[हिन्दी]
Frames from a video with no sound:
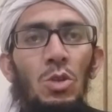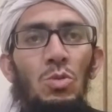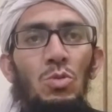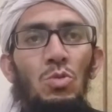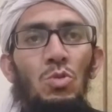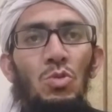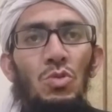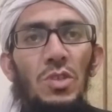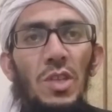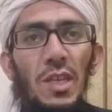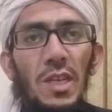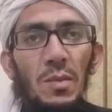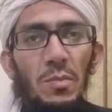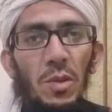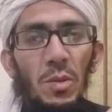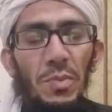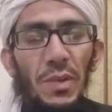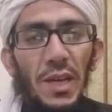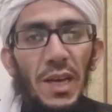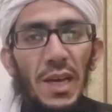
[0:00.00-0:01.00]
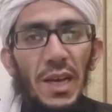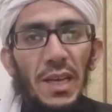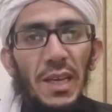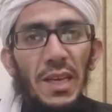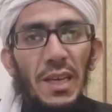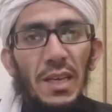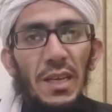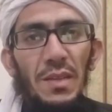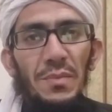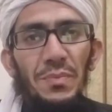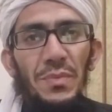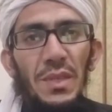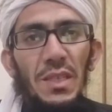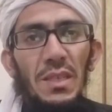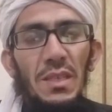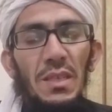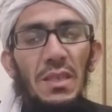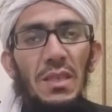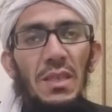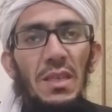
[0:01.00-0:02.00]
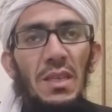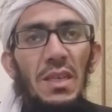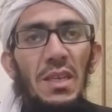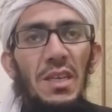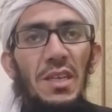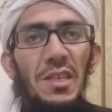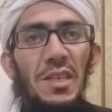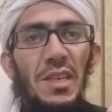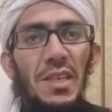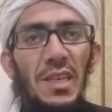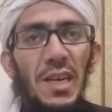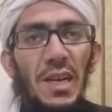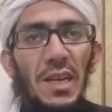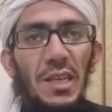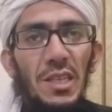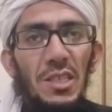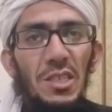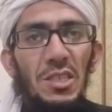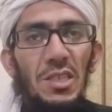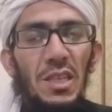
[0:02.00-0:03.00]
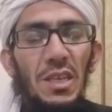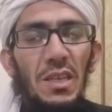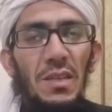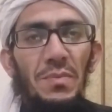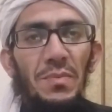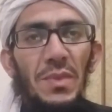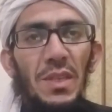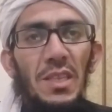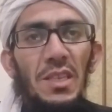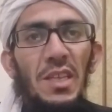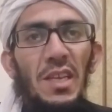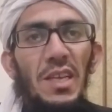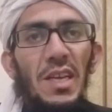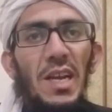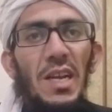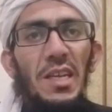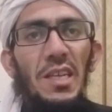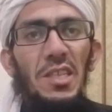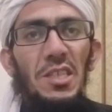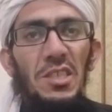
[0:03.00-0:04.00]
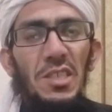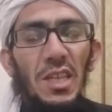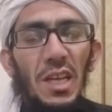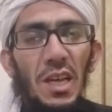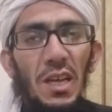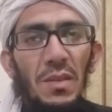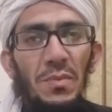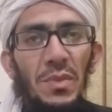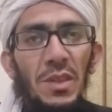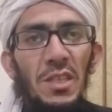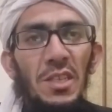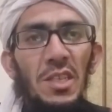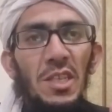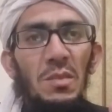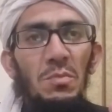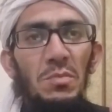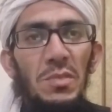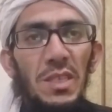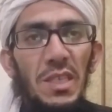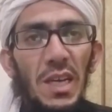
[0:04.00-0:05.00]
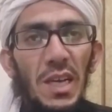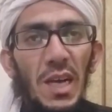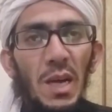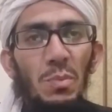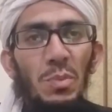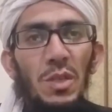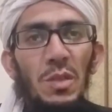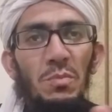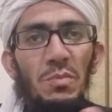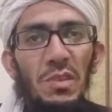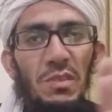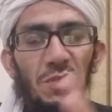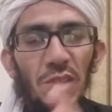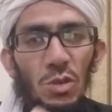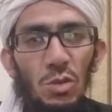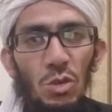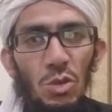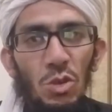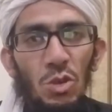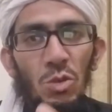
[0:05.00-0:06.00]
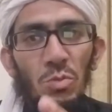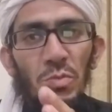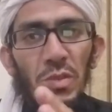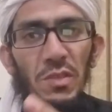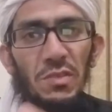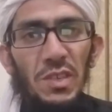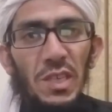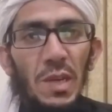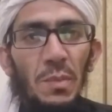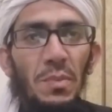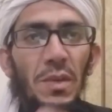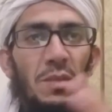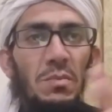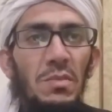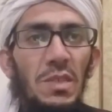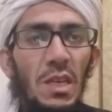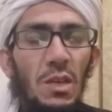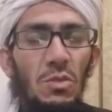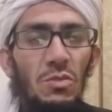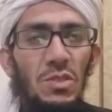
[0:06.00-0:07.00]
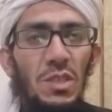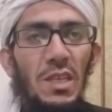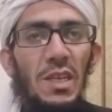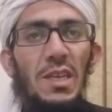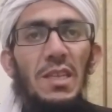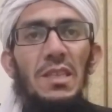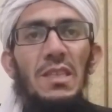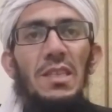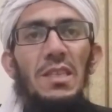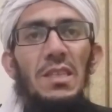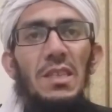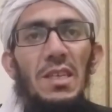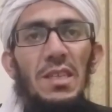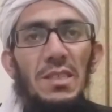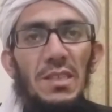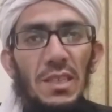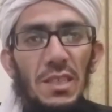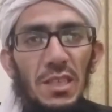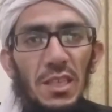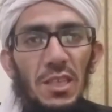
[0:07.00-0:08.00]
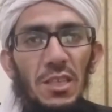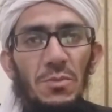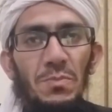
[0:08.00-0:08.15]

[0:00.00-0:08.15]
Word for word: दूसरे नंबर पर आ गया निकाह का रिश्ता निकाह का रिश्ता यानी मियाँ अपनी बीवी को और बीवी अपने मियाँ को ज़क़़त नहीं दे सकती